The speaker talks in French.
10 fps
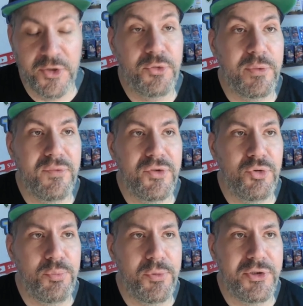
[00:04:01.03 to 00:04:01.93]
suivi
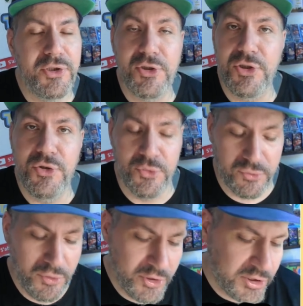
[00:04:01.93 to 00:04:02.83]
du petit
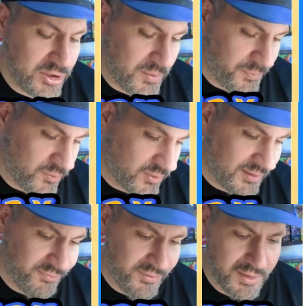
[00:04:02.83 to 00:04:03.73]
Tignon qui n'est pas
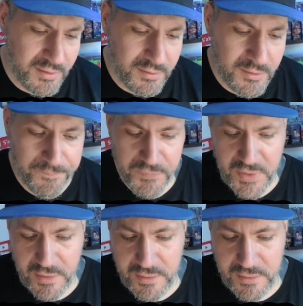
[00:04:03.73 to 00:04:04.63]
holographique,
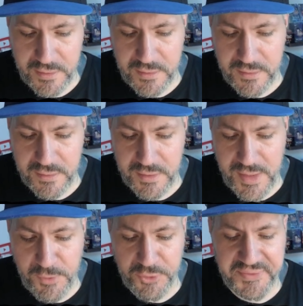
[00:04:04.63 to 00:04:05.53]
euh,
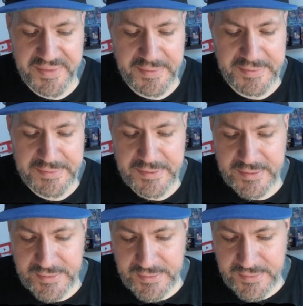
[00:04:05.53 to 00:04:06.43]
Lamentin,
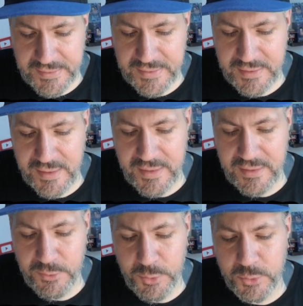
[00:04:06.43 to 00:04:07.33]
euh,
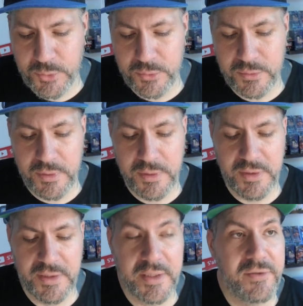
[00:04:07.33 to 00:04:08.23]
oh,
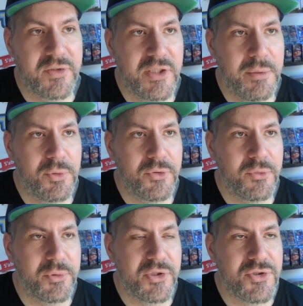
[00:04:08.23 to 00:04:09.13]
Qu'est-ce qu'il est beau ce petit